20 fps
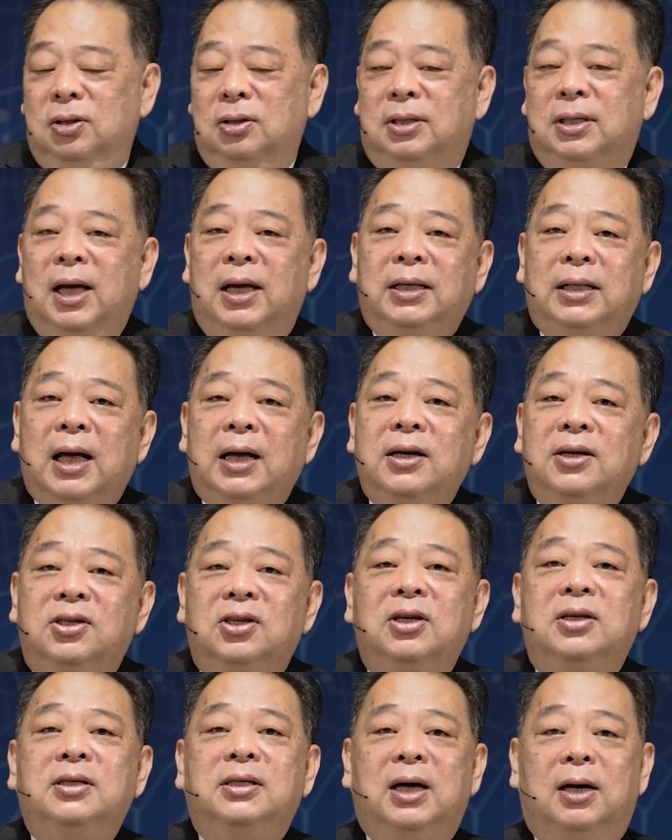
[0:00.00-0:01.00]
在他的
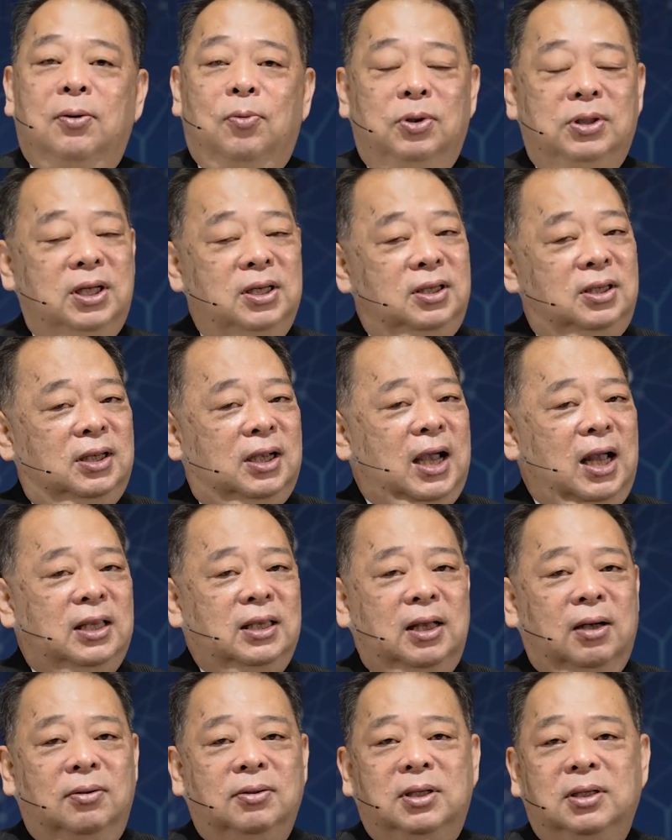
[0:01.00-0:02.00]
身上，我真实看
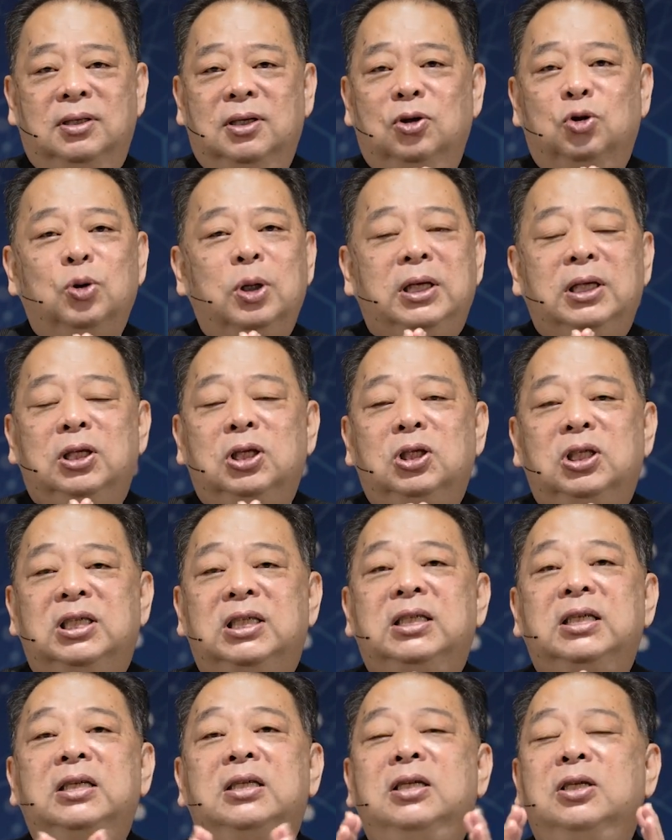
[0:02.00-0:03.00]
到这是最
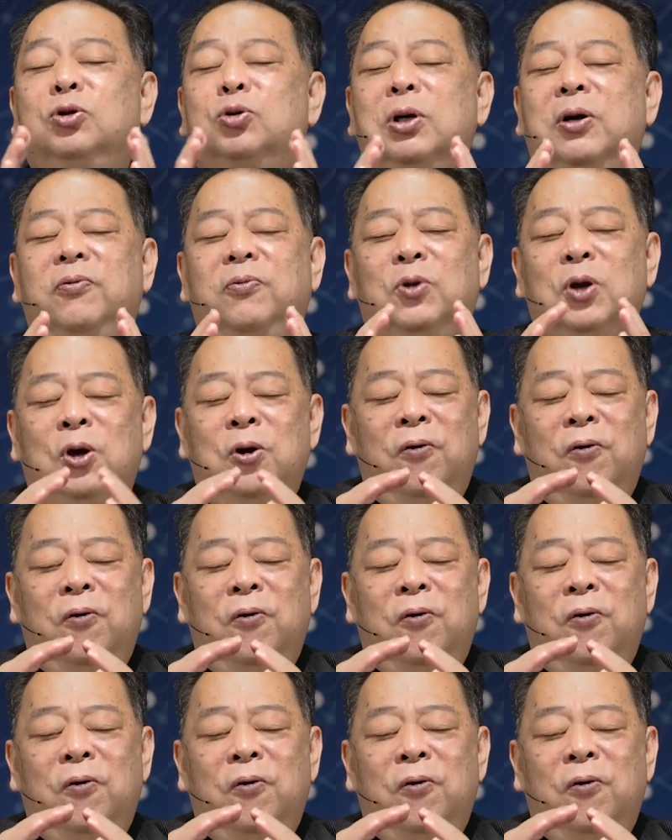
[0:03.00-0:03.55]
极致、最